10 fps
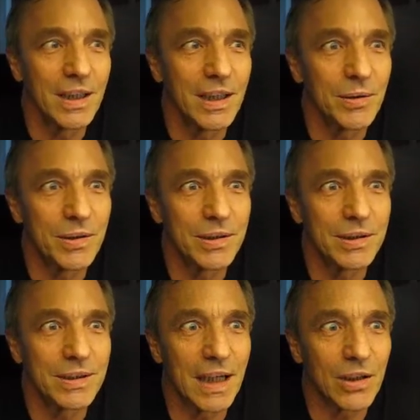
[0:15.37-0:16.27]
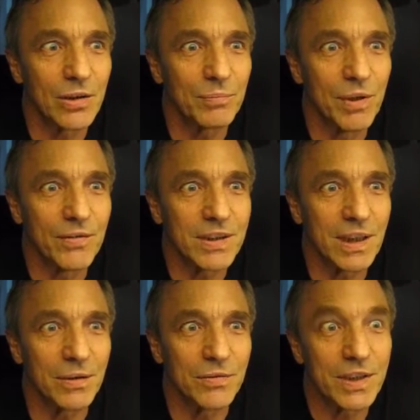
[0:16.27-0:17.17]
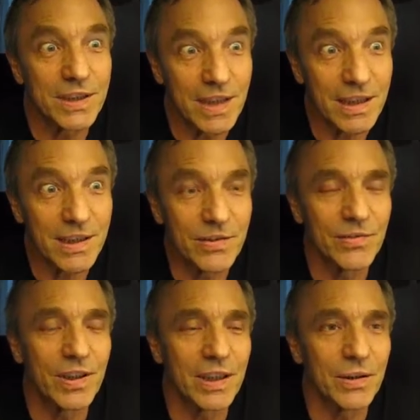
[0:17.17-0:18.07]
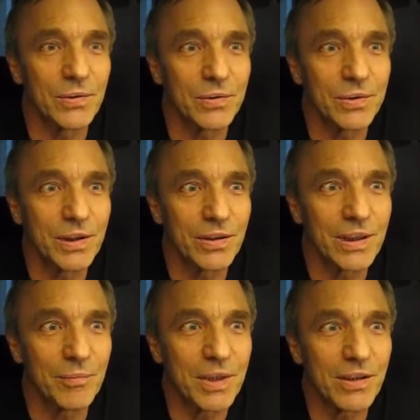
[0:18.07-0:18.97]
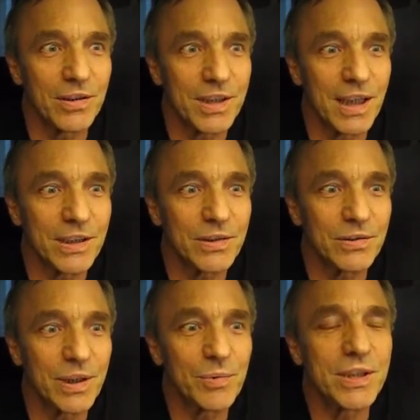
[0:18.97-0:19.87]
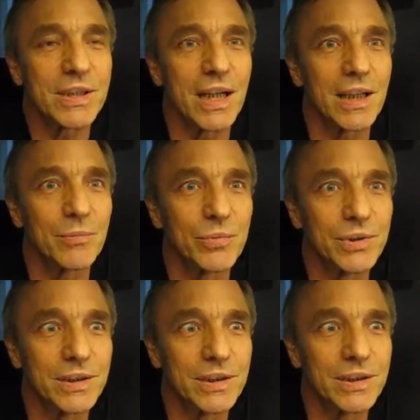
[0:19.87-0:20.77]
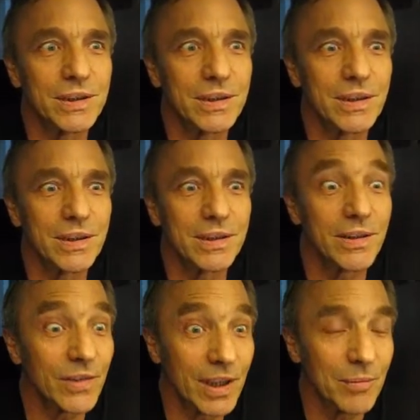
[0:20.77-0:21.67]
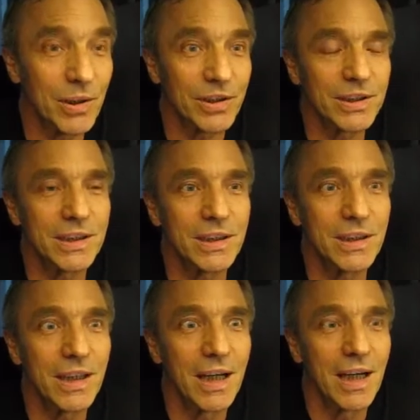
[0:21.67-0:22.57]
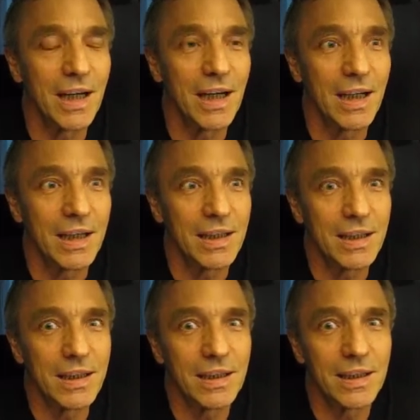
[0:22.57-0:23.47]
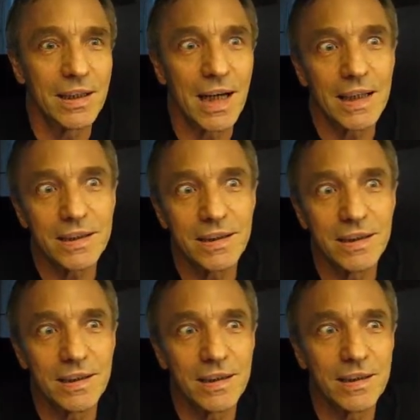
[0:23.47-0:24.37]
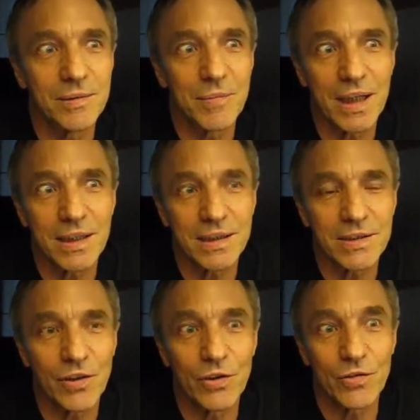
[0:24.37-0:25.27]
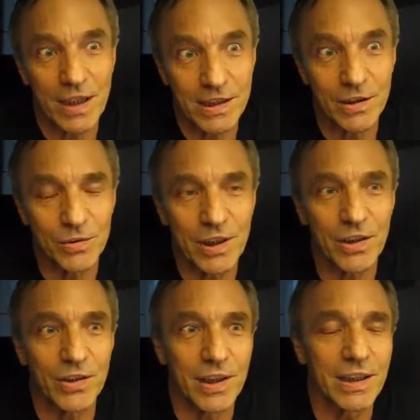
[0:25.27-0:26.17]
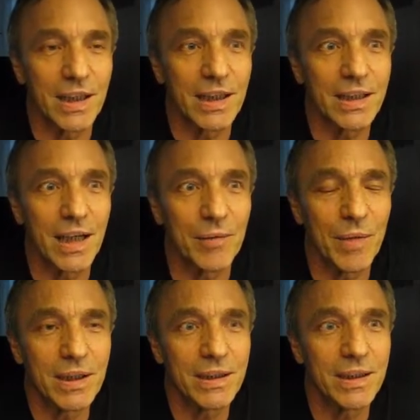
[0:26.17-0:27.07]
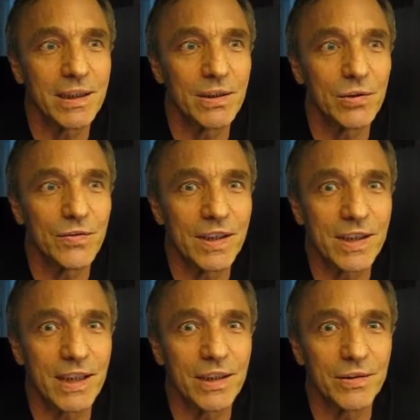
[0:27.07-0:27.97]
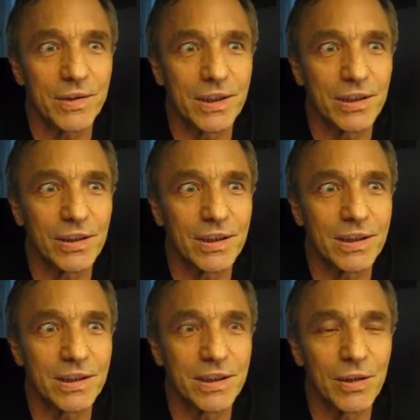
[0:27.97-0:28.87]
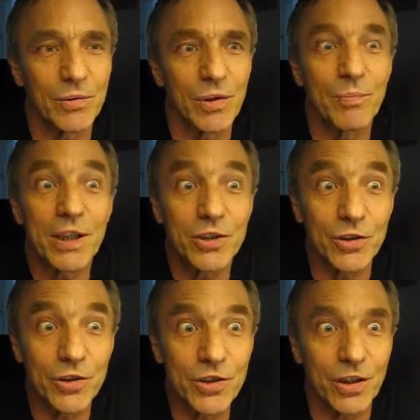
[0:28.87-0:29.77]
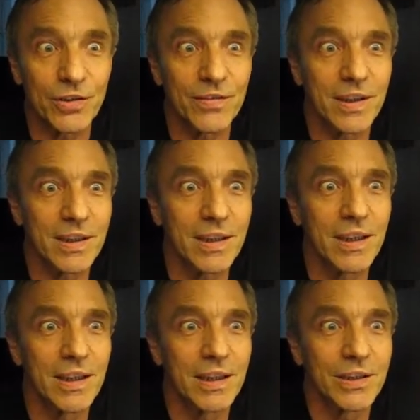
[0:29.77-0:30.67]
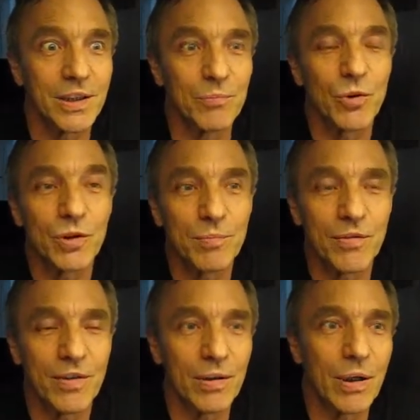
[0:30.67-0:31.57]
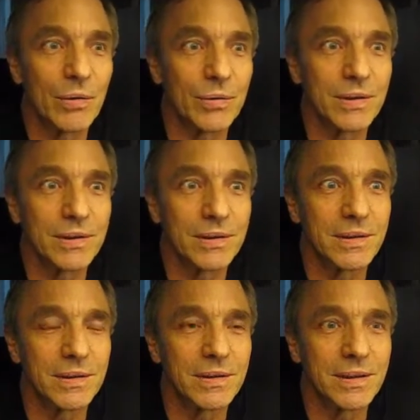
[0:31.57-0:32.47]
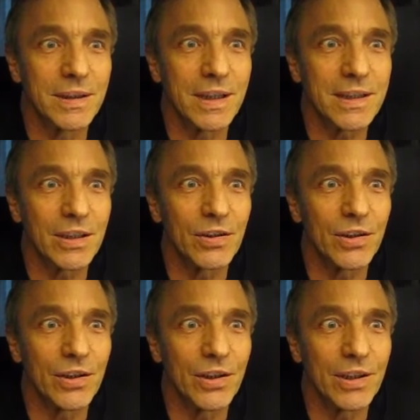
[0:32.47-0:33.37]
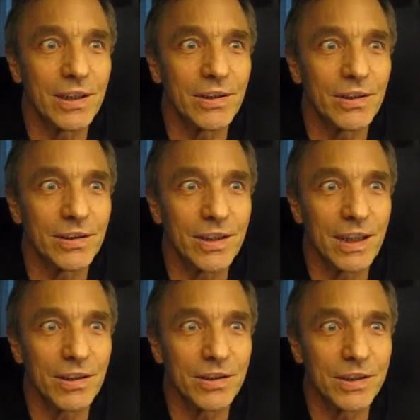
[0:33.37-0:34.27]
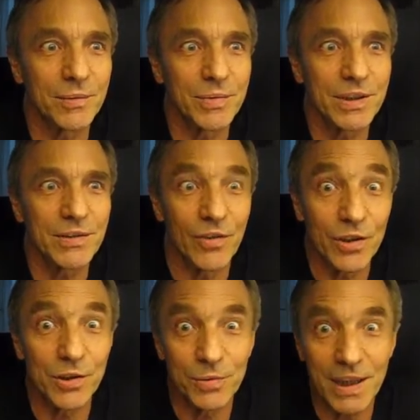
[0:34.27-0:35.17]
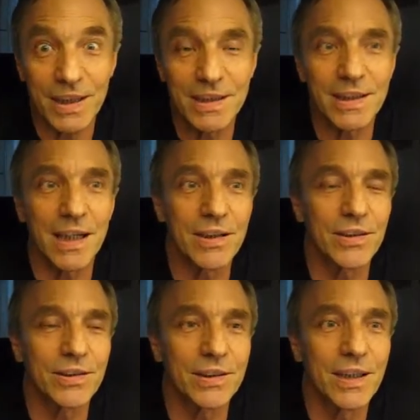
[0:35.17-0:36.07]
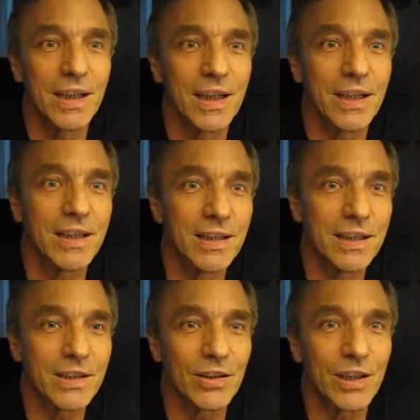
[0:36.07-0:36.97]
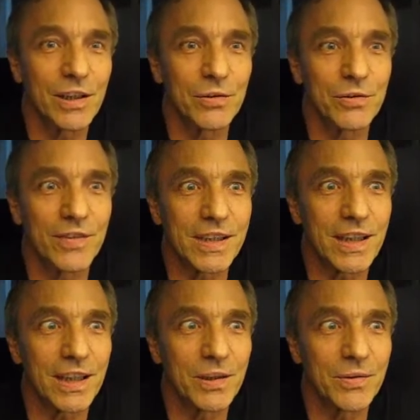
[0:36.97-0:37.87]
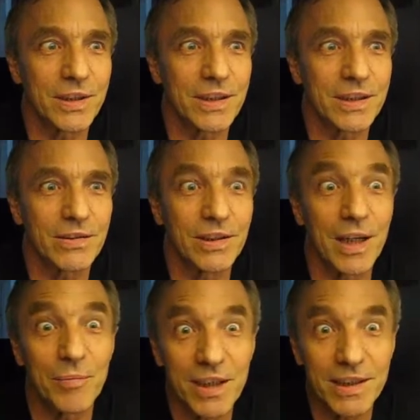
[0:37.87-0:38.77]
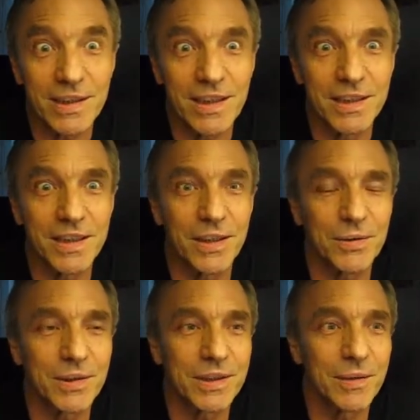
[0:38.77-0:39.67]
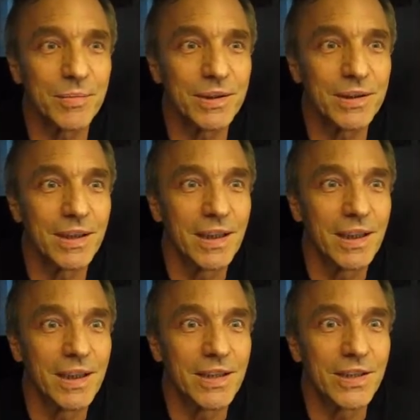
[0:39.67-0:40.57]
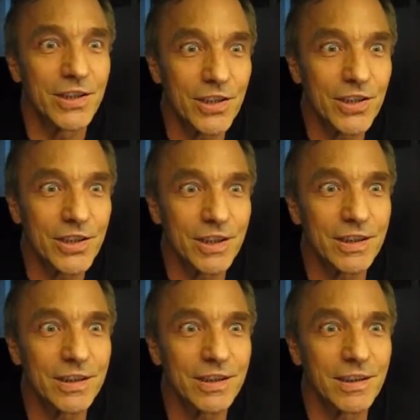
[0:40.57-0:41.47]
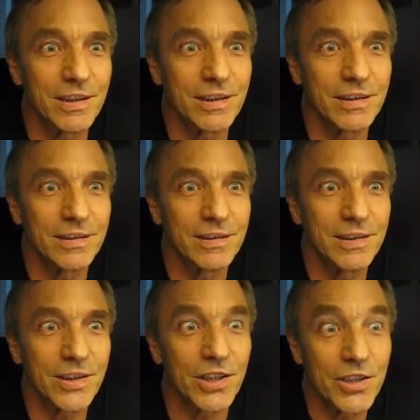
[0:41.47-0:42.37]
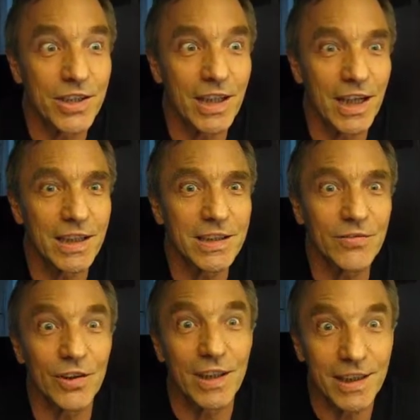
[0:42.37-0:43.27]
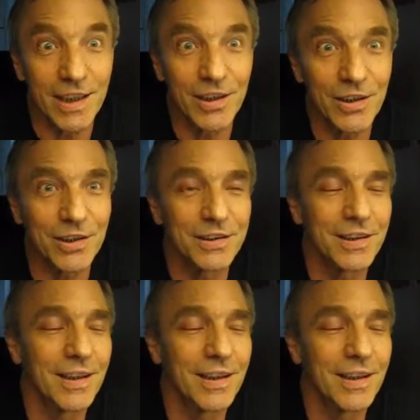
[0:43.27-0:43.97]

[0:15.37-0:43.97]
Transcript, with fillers: E, zakon powstał w XVI wieku i od tamtego czasu nie przestaje budzić żywych emocji. I każdy ma swoją własną teorię na ich temat. Jedni uważają, że to jest dzieło opatrznościowe, że Bóg powołał y, Ignacego Loyole do tego, żeby stworzył taki zakon. Inni z kolei uważają, że jest to diabelskie dzieło, żeby zniszczyć y, chrześcijaństwo, dlatego